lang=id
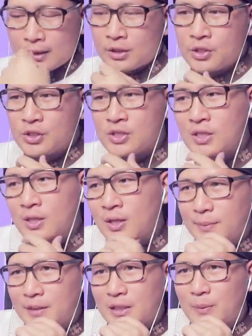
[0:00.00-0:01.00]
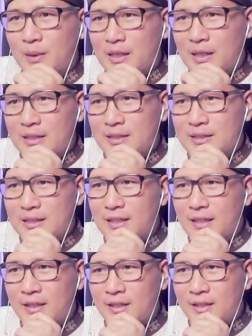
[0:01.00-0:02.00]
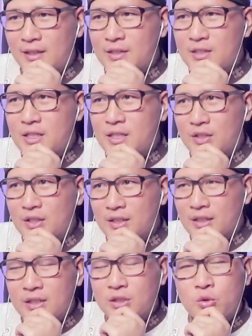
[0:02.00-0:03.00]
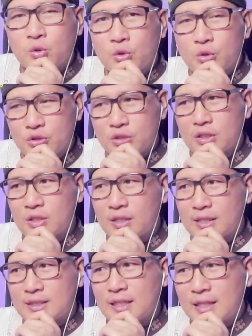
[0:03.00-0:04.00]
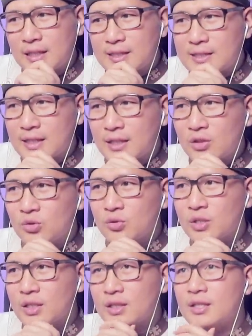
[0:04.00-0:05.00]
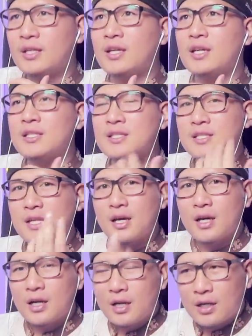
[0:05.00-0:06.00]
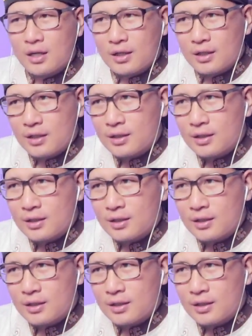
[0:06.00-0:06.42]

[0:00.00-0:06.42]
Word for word: Terus pertama kali saya naik ini di Jawa Tengah di Kudus kalau nggak salah, saya itu ketika ziarah ke